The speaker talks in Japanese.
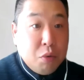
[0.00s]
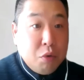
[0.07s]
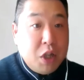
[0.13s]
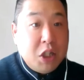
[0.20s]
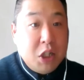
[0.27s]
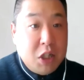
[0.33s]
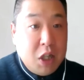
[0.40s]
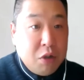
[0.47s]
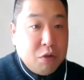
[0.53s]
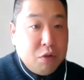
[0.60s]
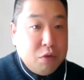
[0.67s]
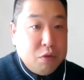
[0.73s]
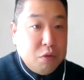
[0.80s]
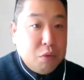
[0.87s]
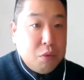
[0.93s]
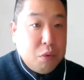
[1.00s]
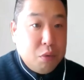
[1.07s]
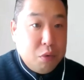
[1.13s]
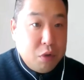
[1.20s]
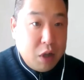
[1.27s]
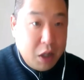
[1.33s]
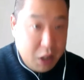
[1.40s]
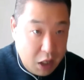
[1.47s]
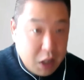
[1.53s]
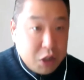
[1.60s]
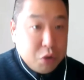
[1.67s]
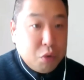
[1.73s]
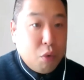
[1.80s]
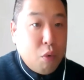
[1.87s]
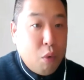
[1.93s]
のデジタルにちょっ
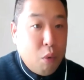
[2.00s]
とこ